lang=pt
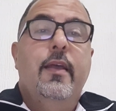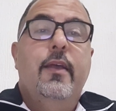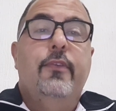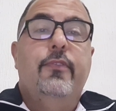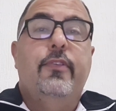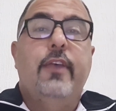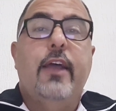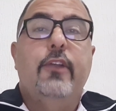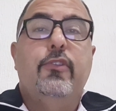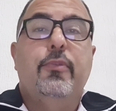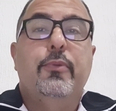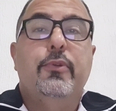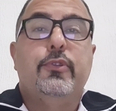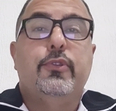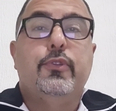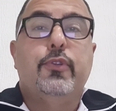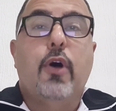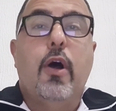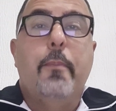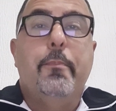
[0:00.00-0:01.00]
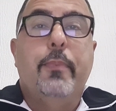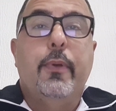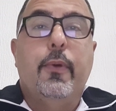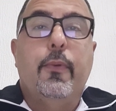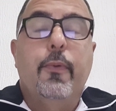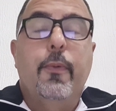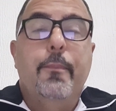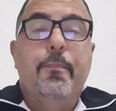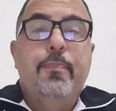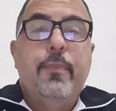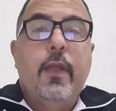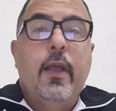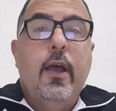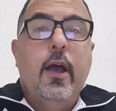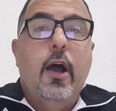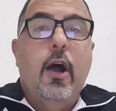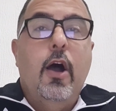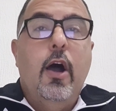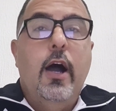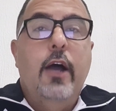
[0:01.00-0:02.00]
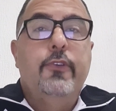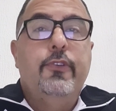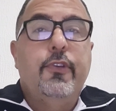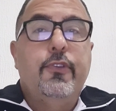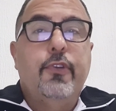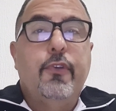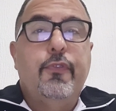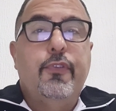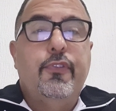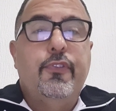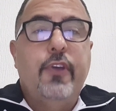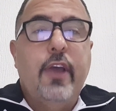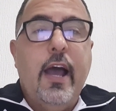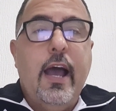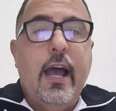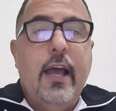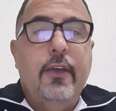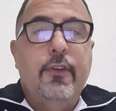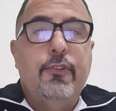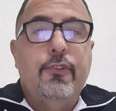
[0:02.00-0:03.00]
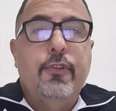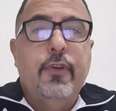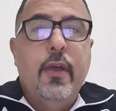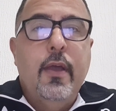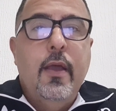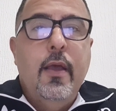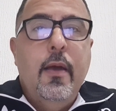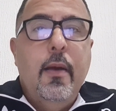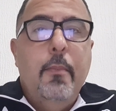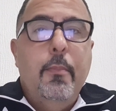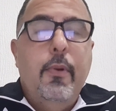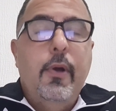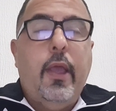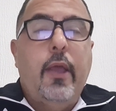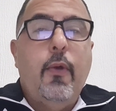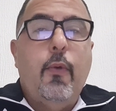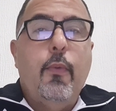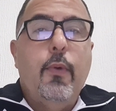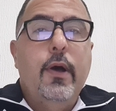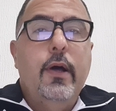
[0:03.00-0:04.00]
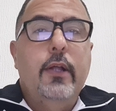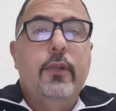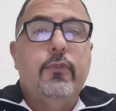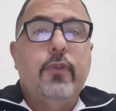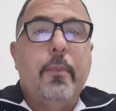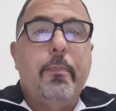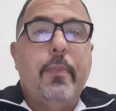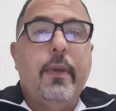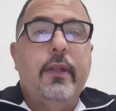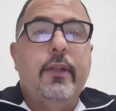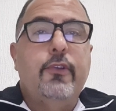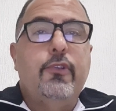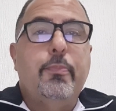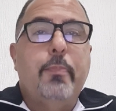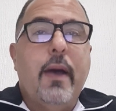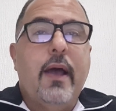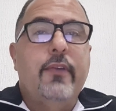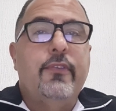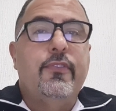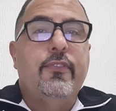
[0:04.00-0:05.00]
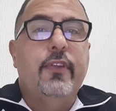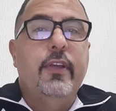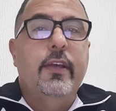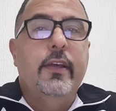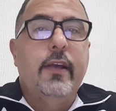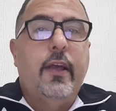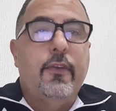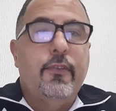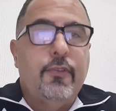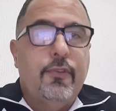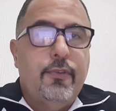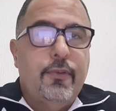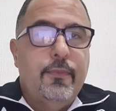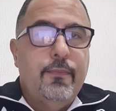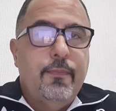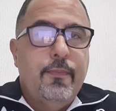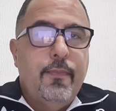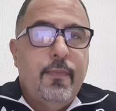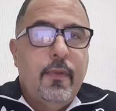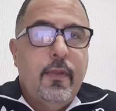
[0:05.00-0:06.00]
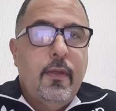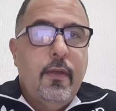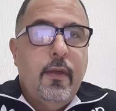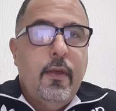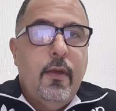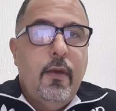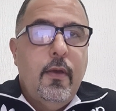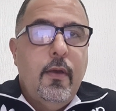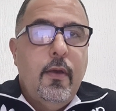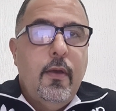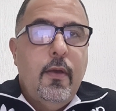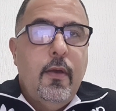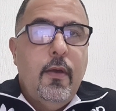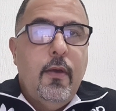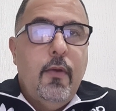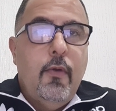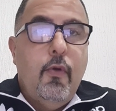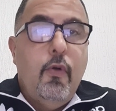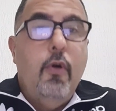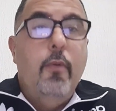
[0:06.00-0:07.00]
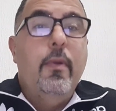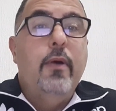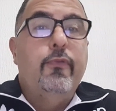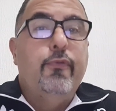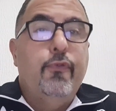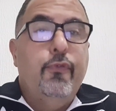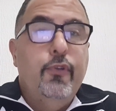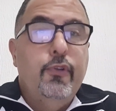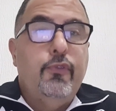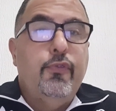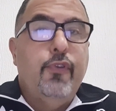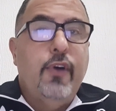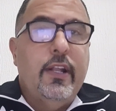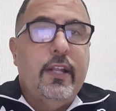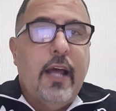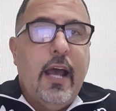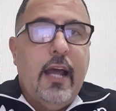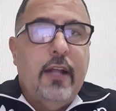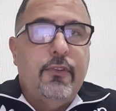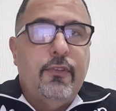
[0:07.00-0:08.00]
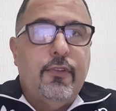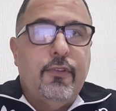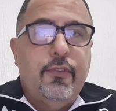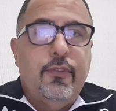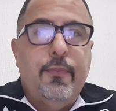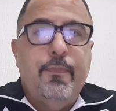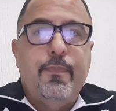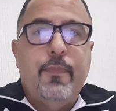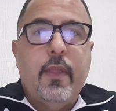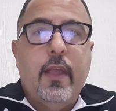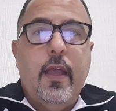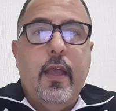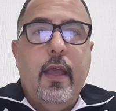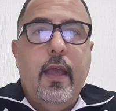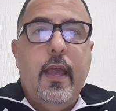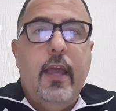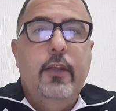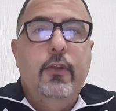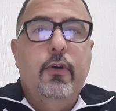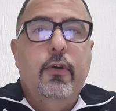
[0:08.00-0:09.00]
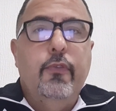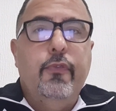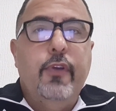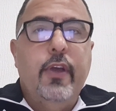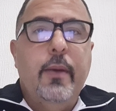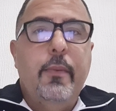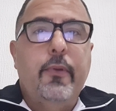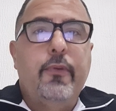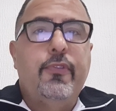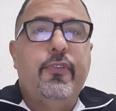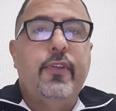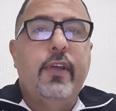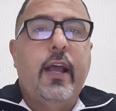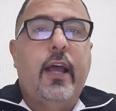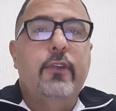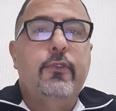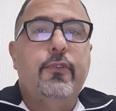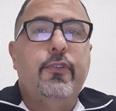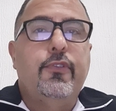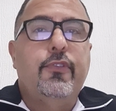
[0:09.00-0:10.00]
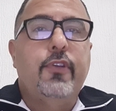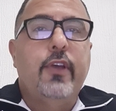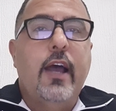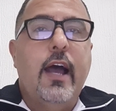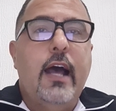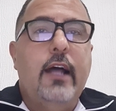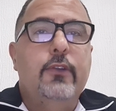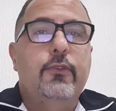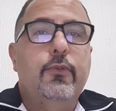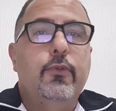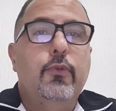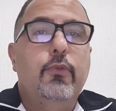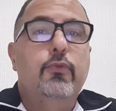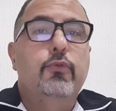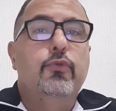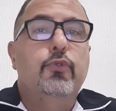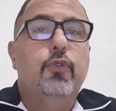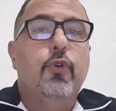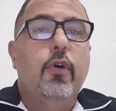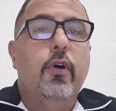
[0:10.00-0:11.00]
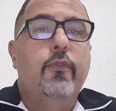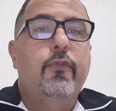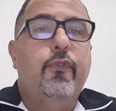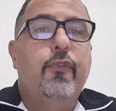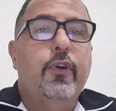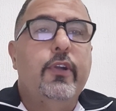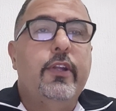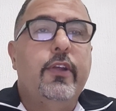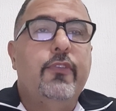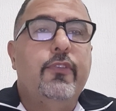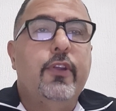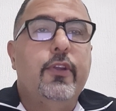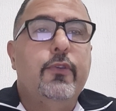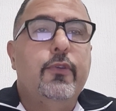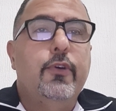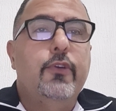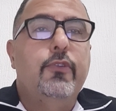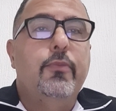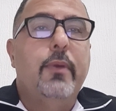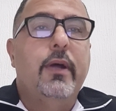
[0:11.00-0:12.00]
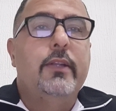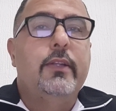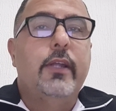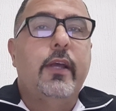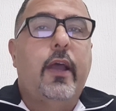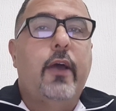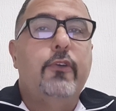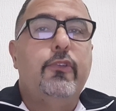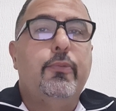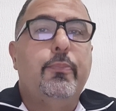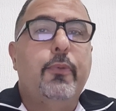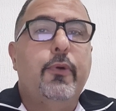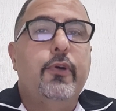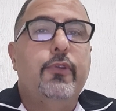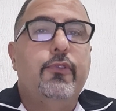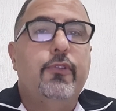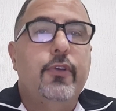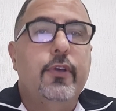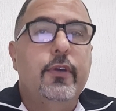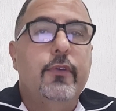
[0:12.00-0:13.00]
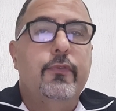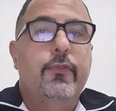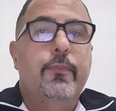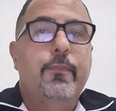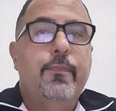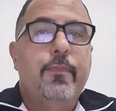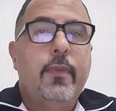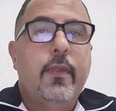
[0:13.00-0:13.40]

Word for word: Sétimo tópico: lojas oficiais, por enquanto apenas parceiras, como a Foot Fanatics. Em novembro será anunciado um novo fornecedor de material esportivo.